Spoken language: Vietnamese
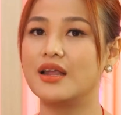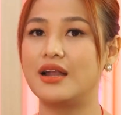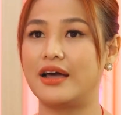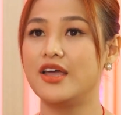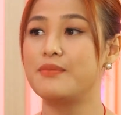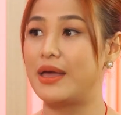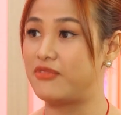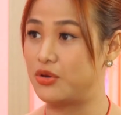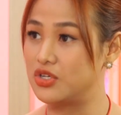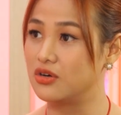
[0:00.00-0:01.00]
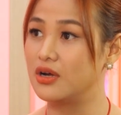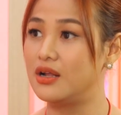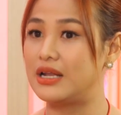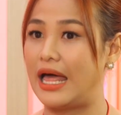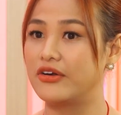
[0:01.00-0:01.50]
nên là khi mà em vào trường
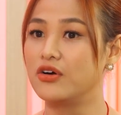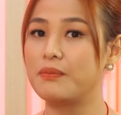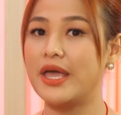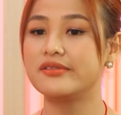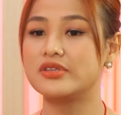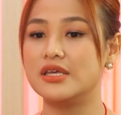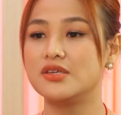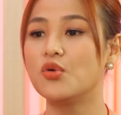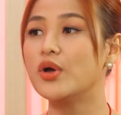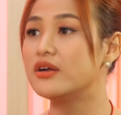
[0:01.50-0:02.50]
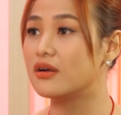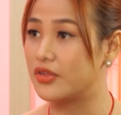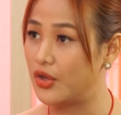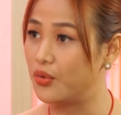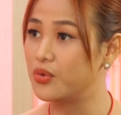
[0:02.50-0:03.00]
là được mấy anh chị chú ý rất là
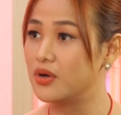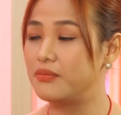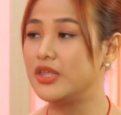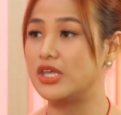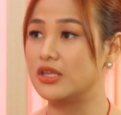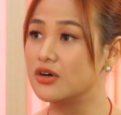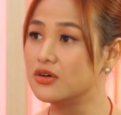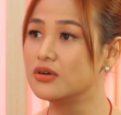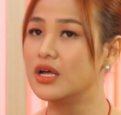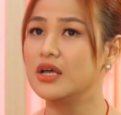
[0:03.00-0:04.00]
nhiều, mấy anh chị thương.